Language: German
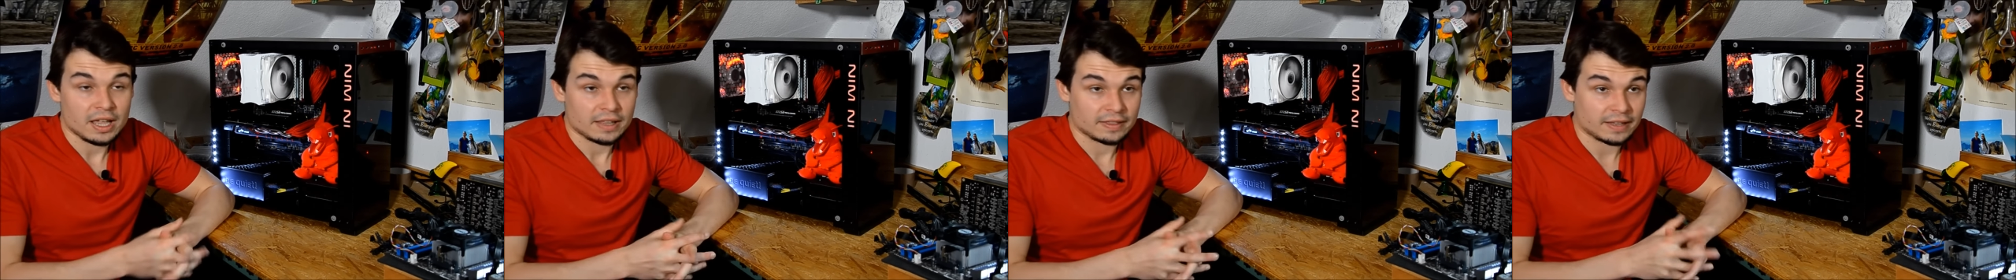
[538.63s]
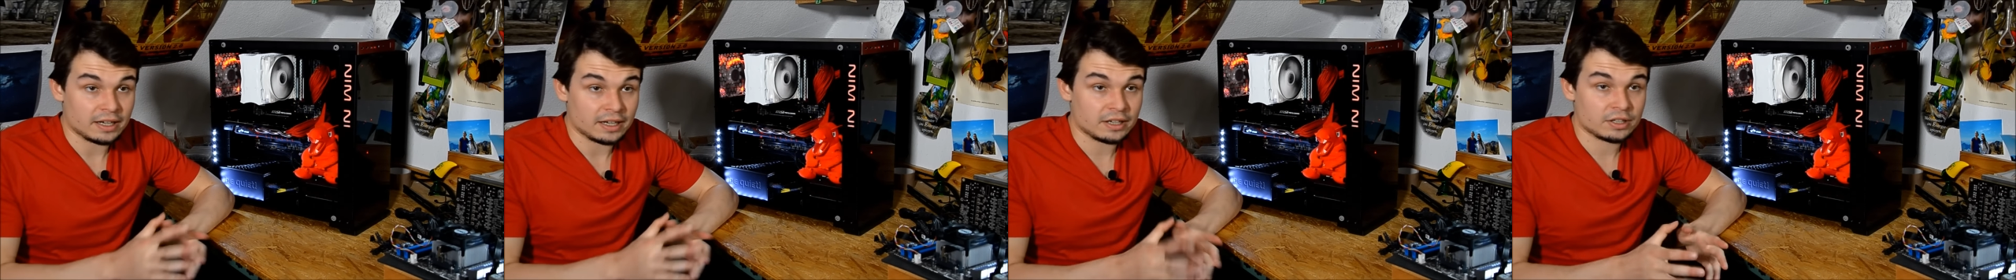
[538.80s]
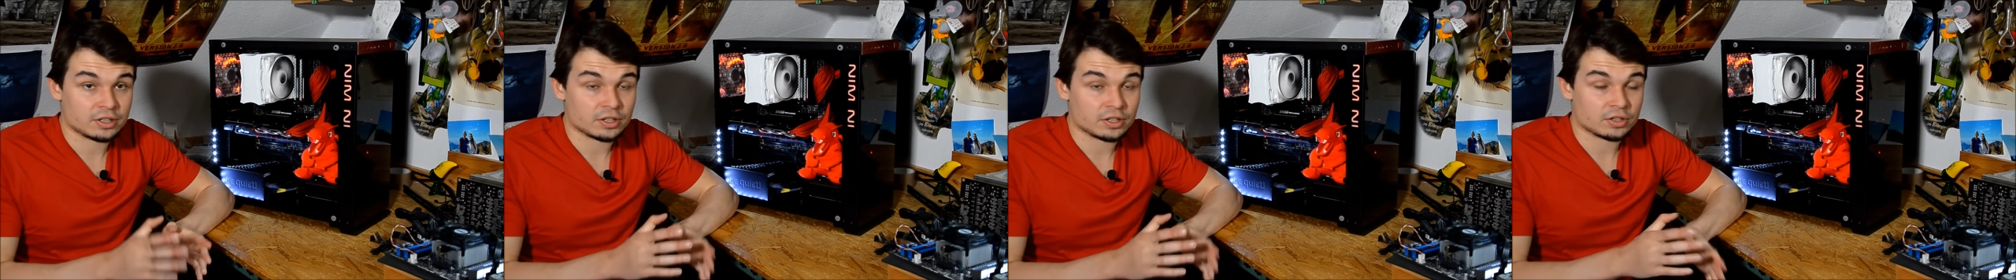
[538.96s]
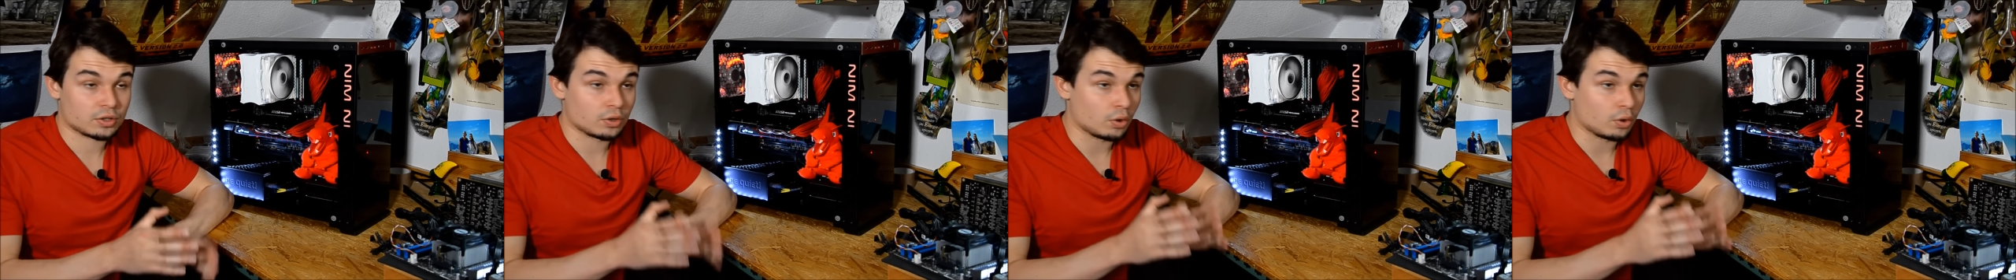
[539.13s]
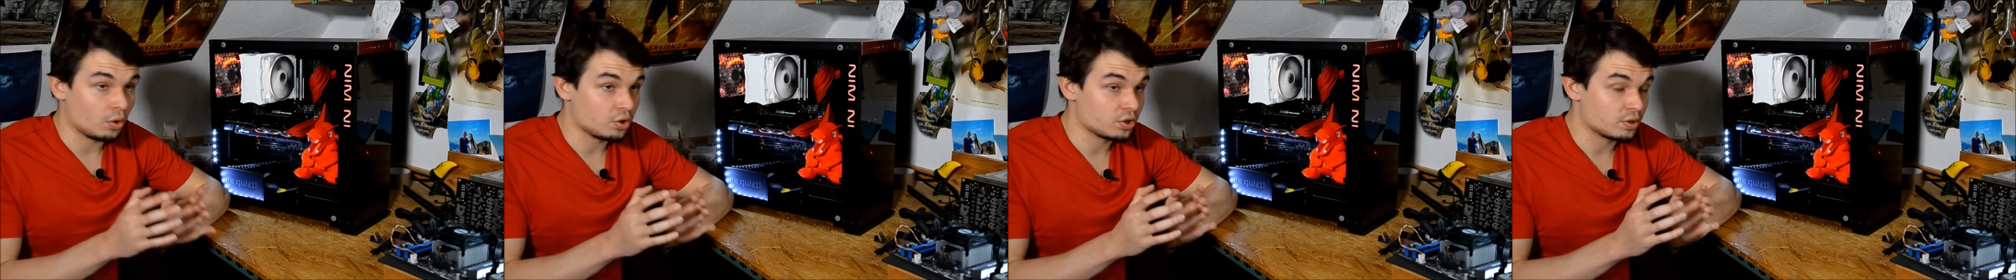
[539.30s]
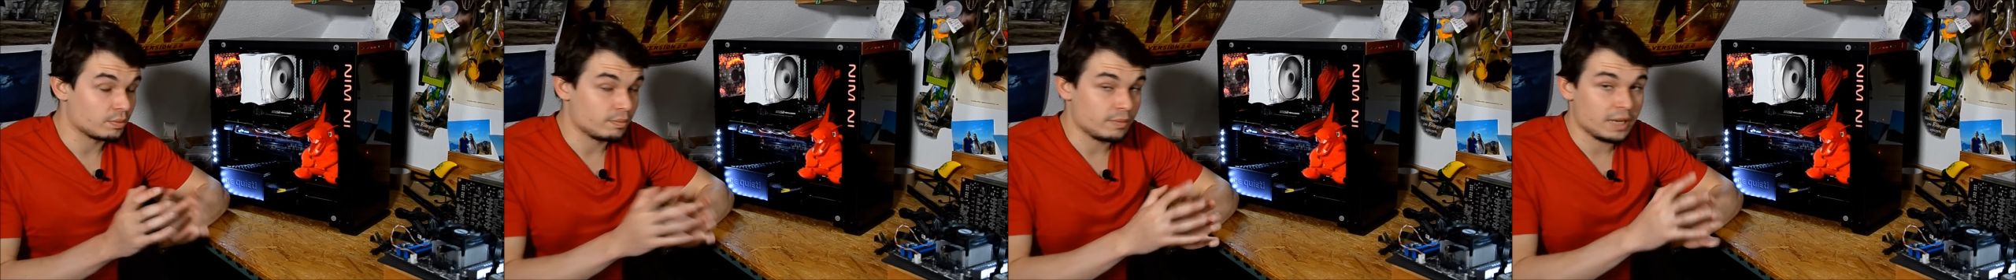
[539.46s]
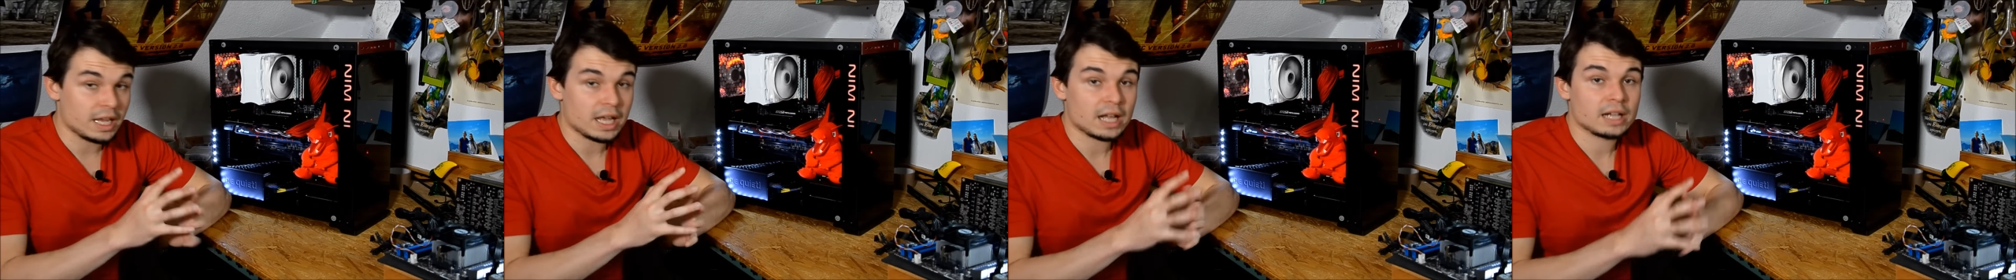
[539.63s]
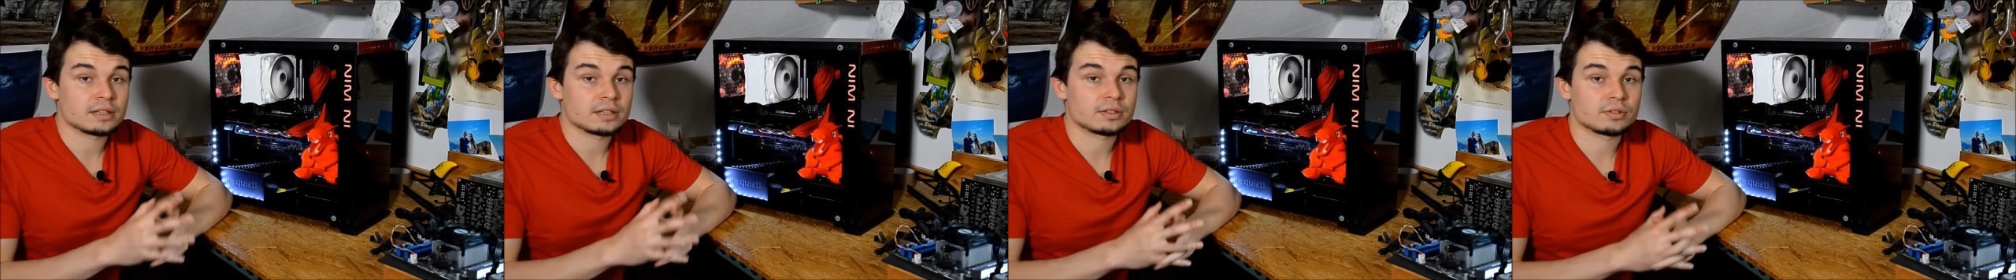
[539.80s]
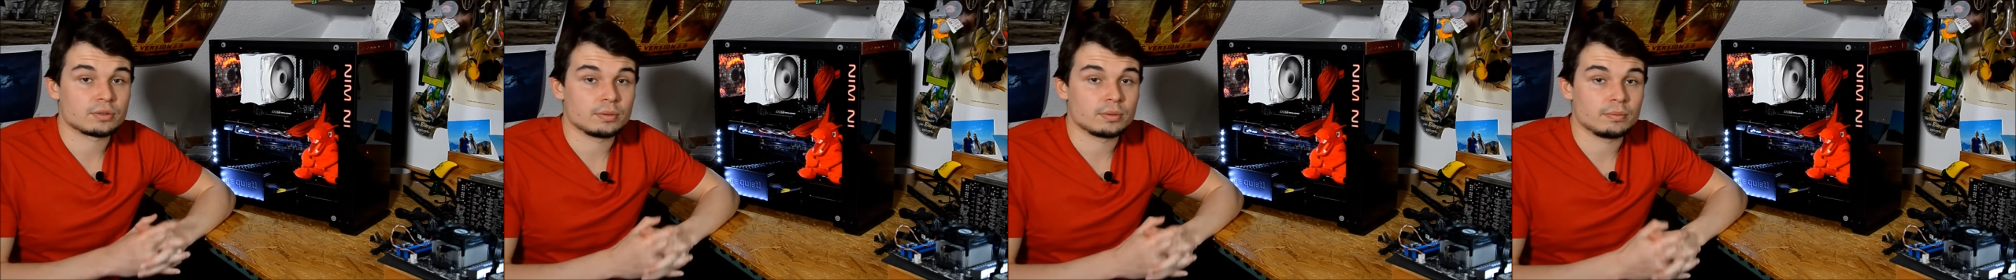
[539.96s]
dann ist das Gehäuse mehr
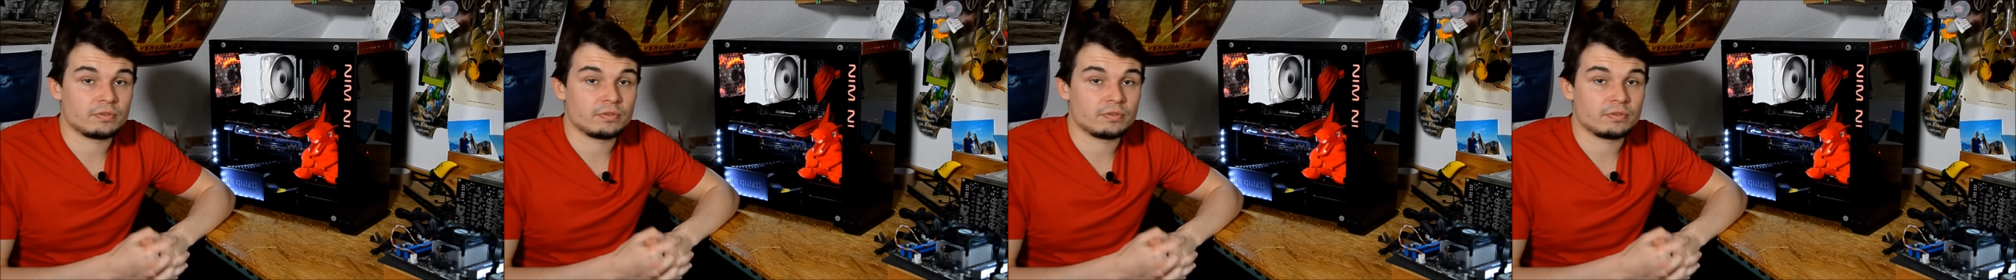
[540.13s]
als zu